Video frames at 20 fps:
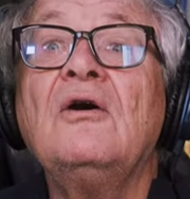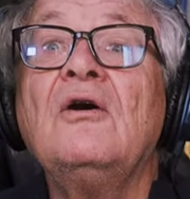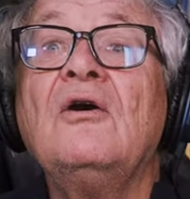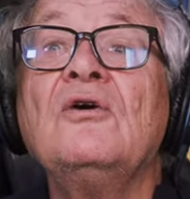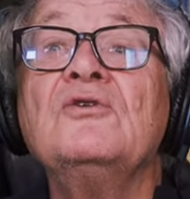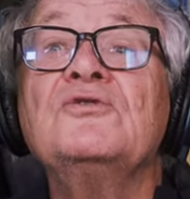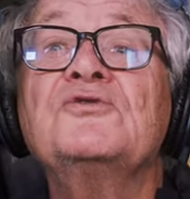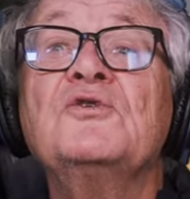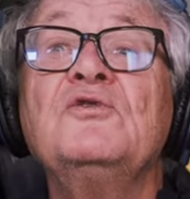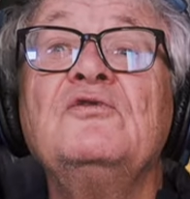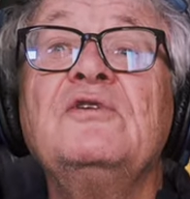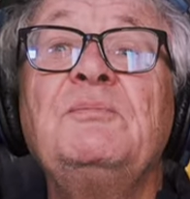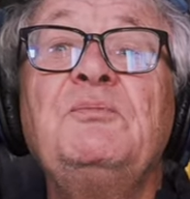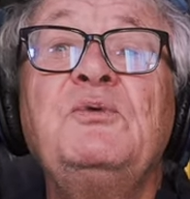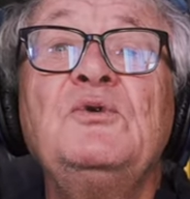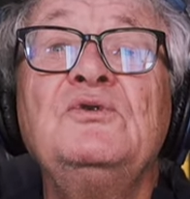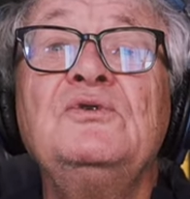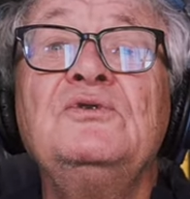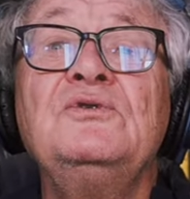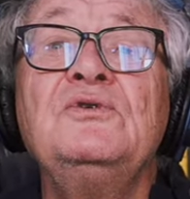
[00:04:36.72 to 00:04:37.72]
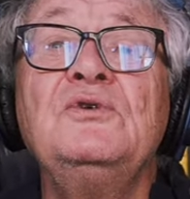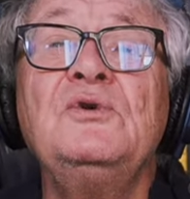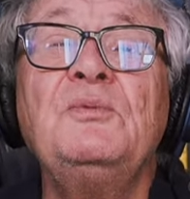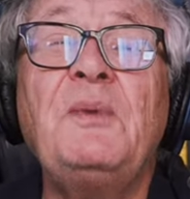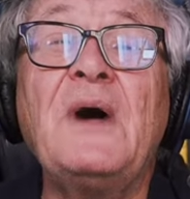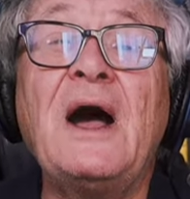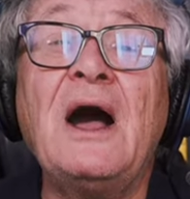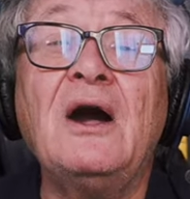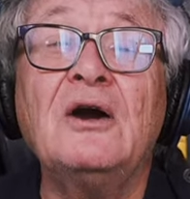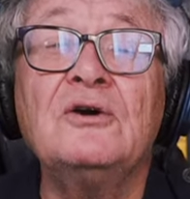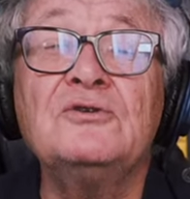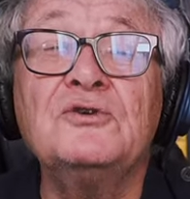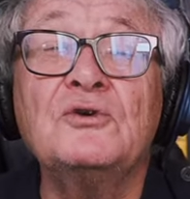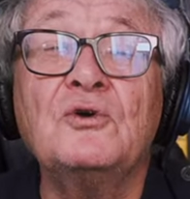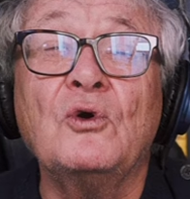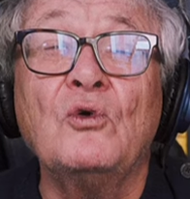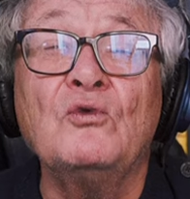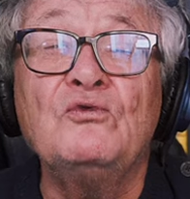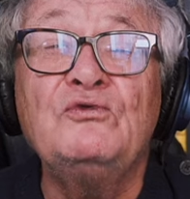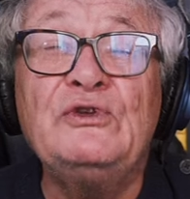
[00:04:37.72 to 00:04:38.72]
on ne trouvait plus nulle part de
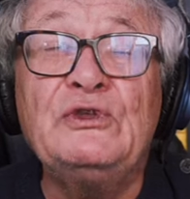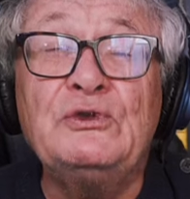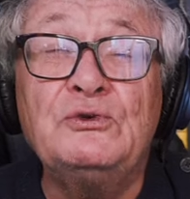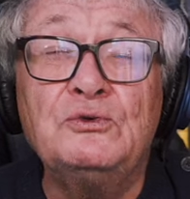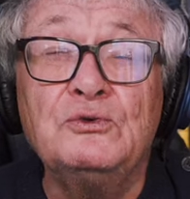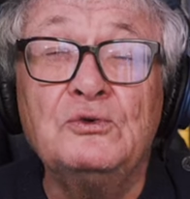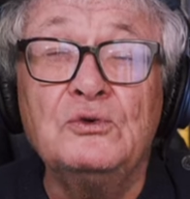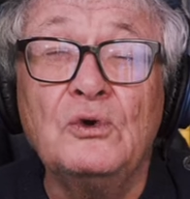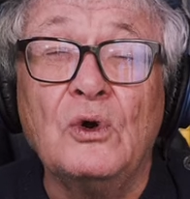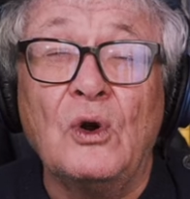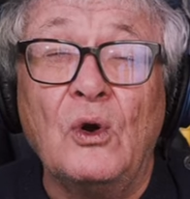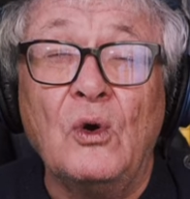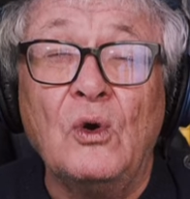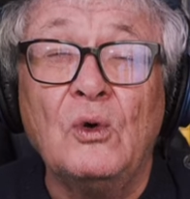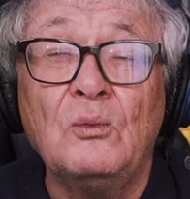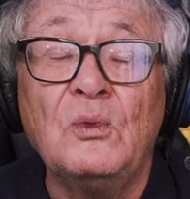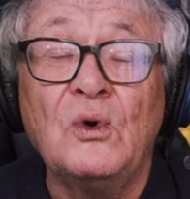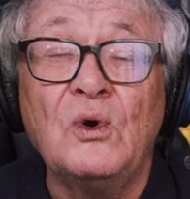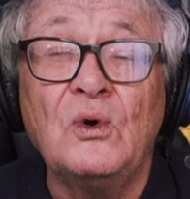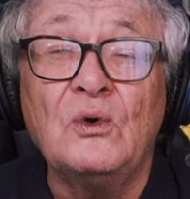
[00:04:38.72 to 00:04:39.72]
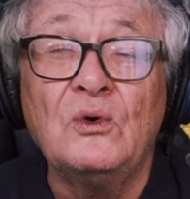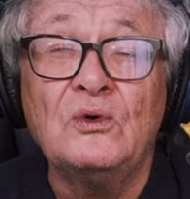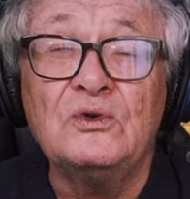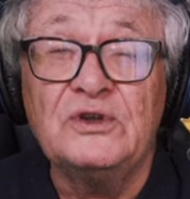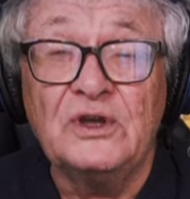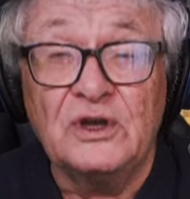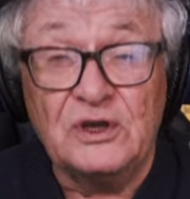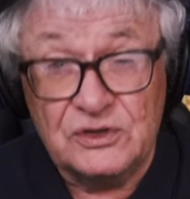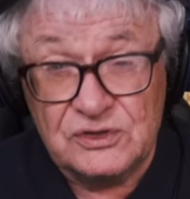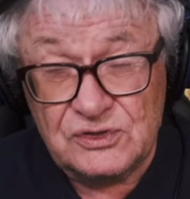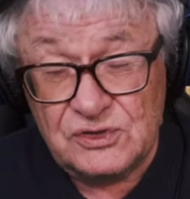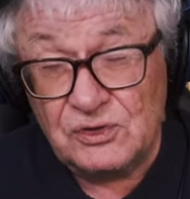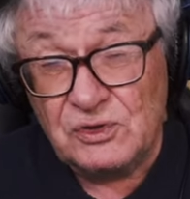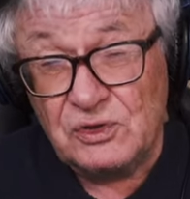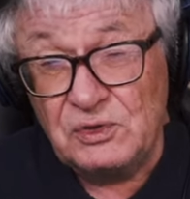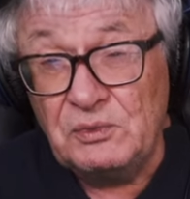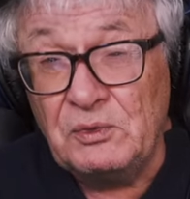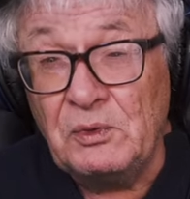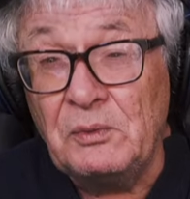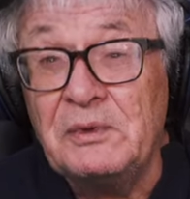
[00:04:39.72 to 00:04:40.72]
confiture au monde, ce
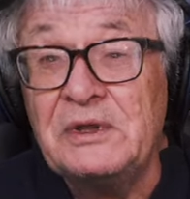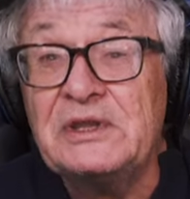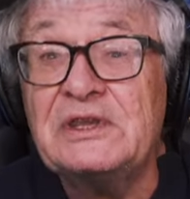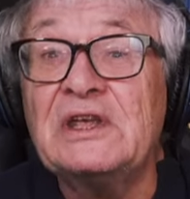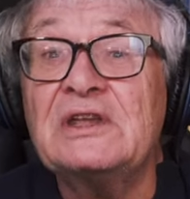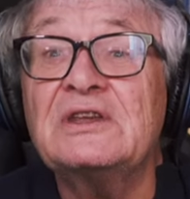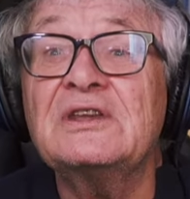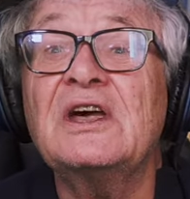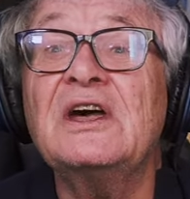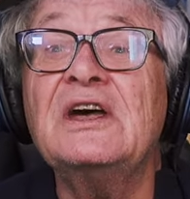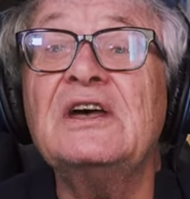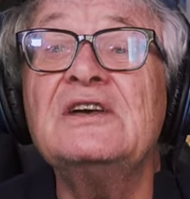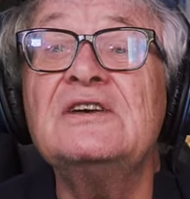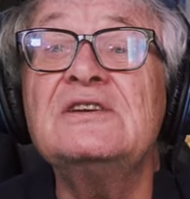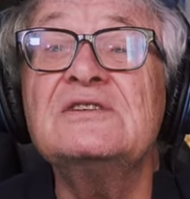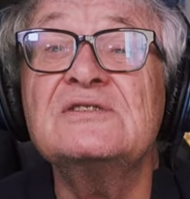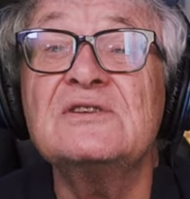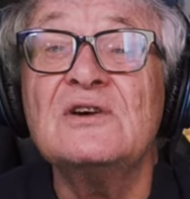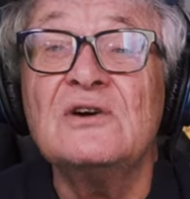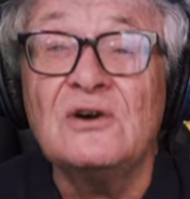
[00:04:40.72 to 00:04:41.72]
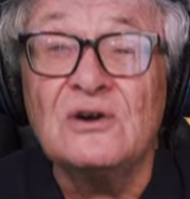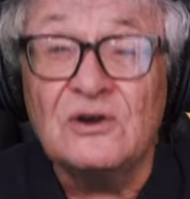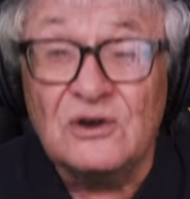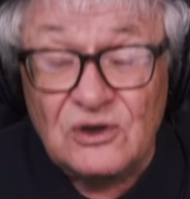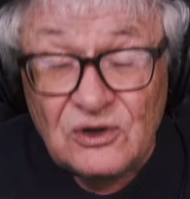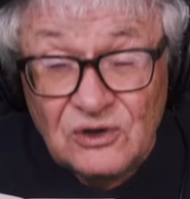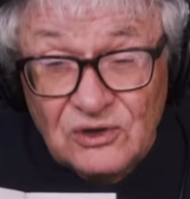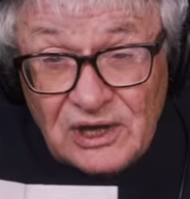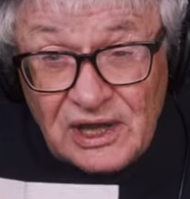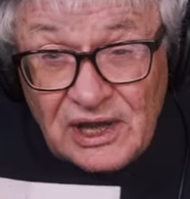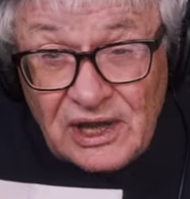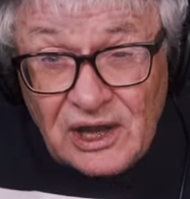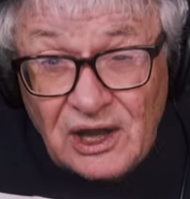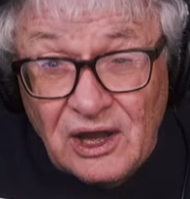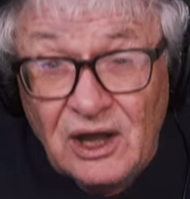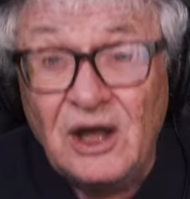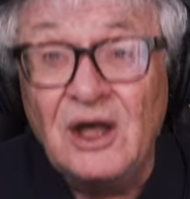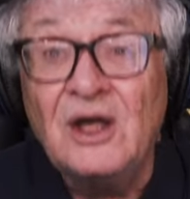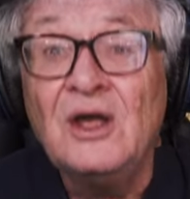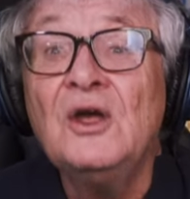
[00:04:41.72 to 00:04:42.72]
qui me mettait très en
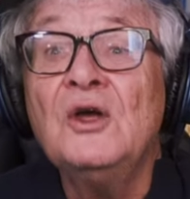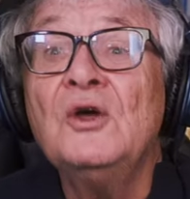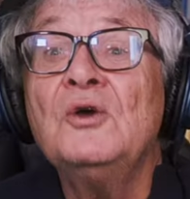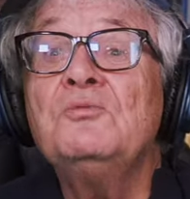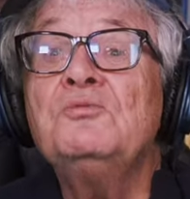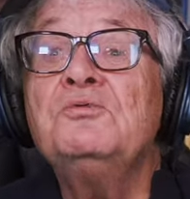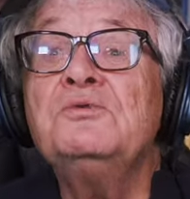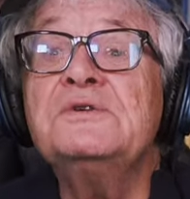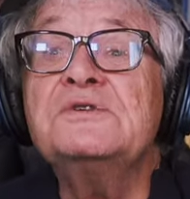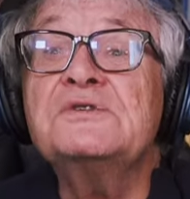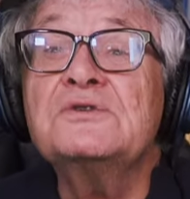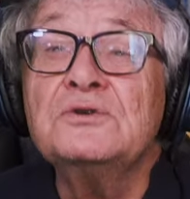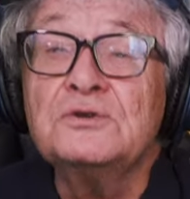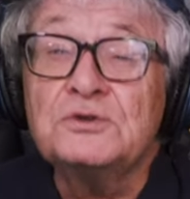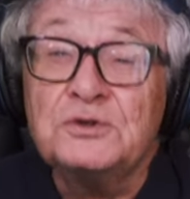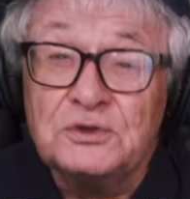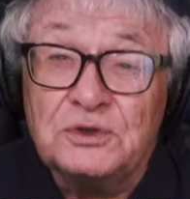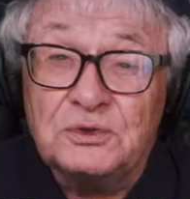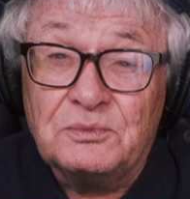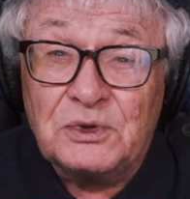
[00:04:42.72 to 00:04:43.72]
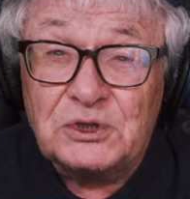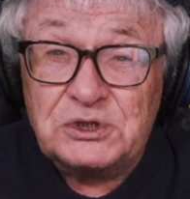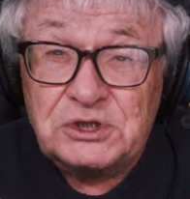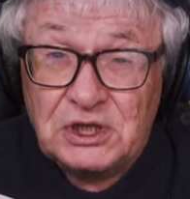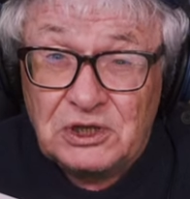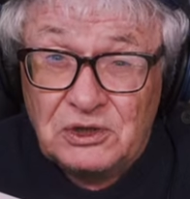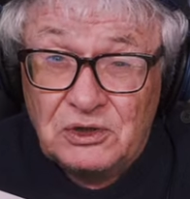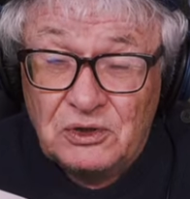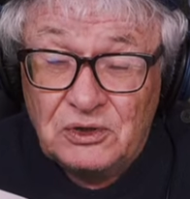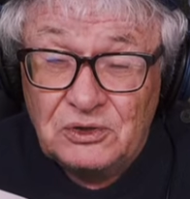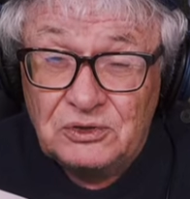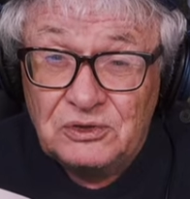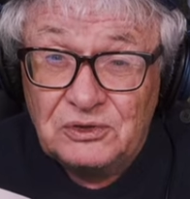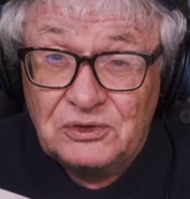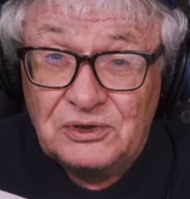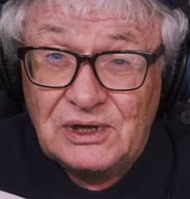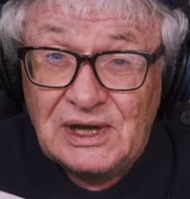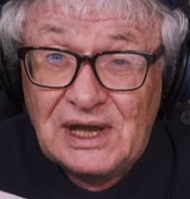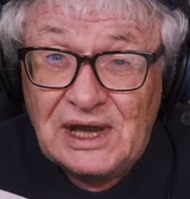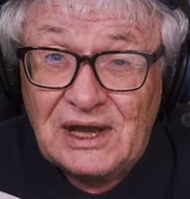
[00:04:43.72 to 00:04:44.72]
colère, puisque je ne mangeais que de
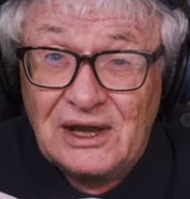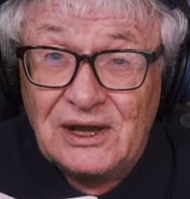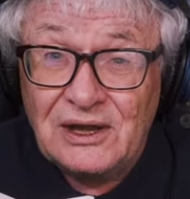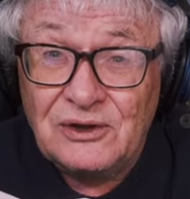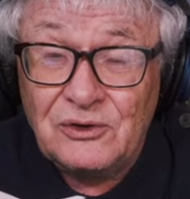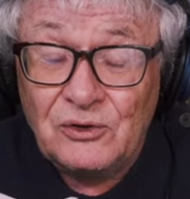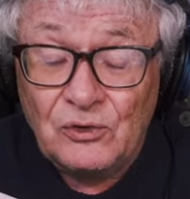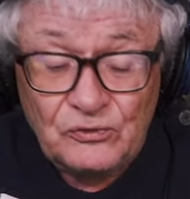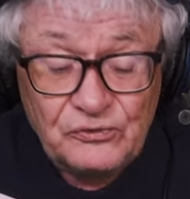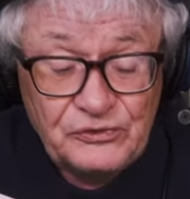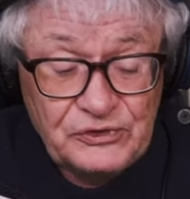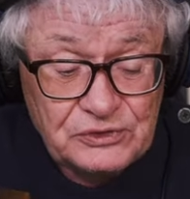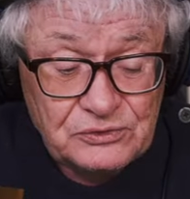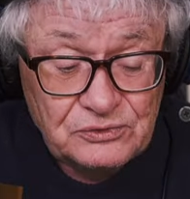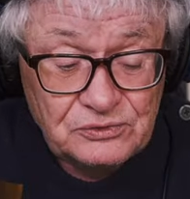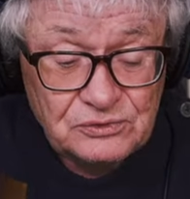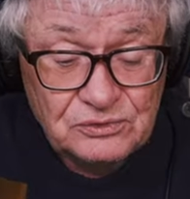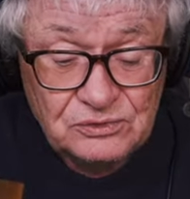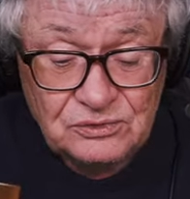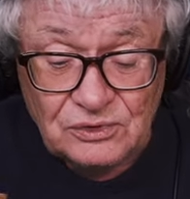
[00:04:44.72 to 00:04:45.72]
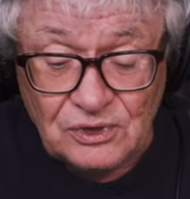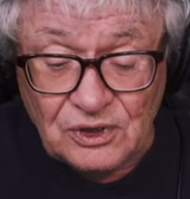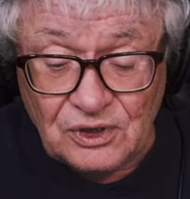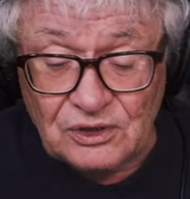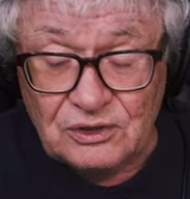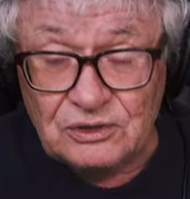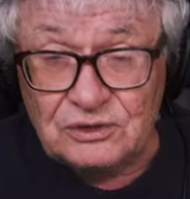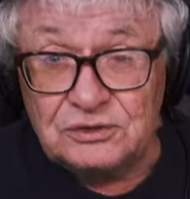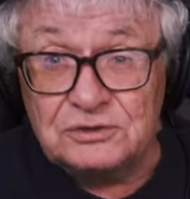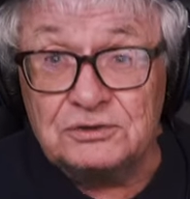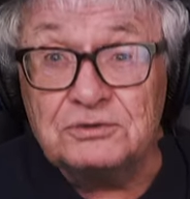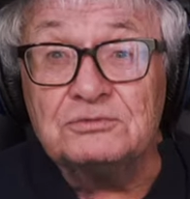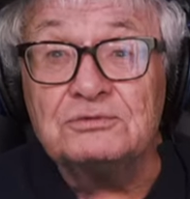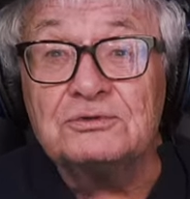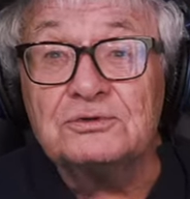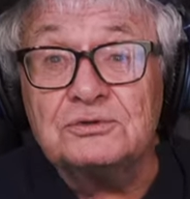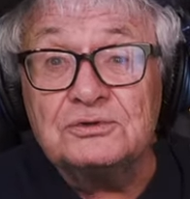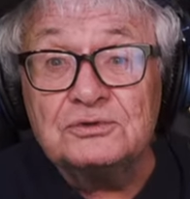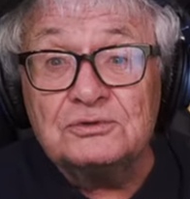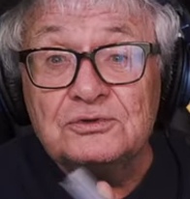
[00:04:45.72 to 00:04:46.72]
la confiture.
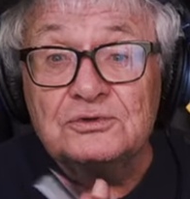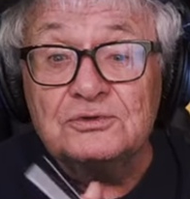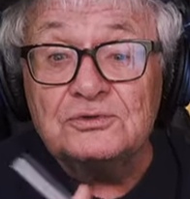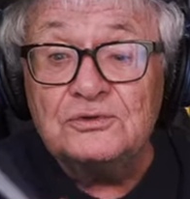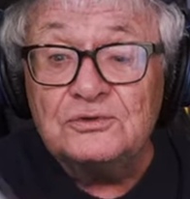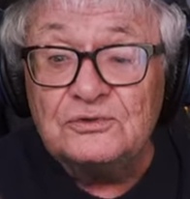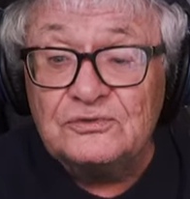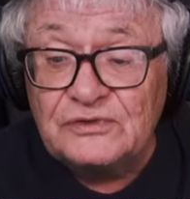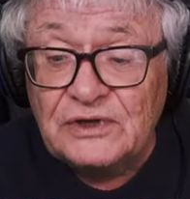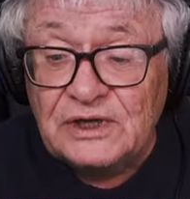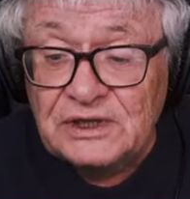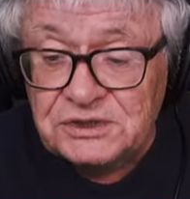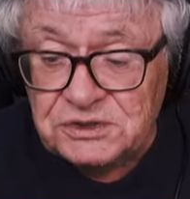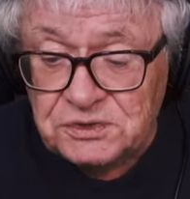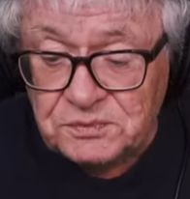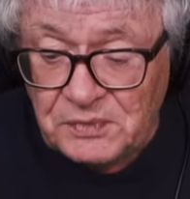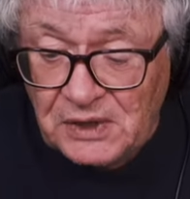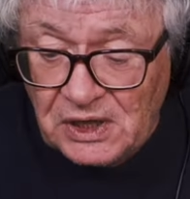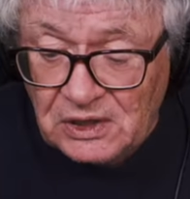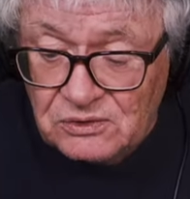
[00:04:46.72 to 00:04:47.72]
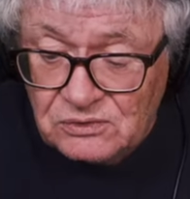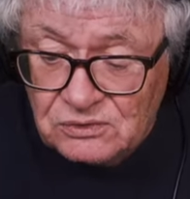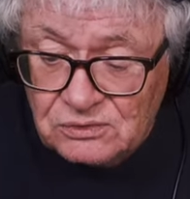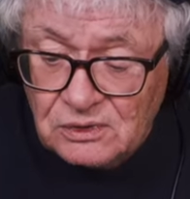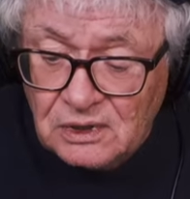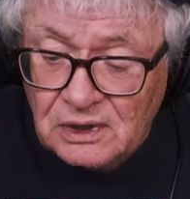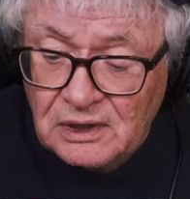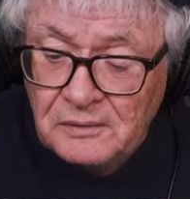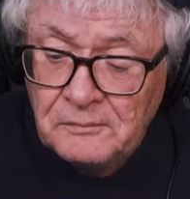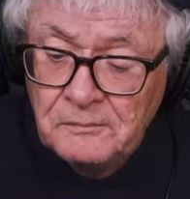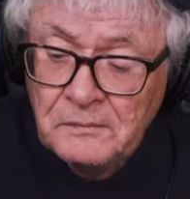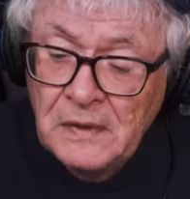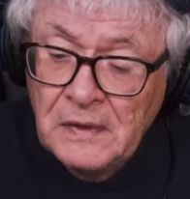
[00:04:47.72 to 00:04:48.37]
J'ouvre, euh, je, je hein, parcours.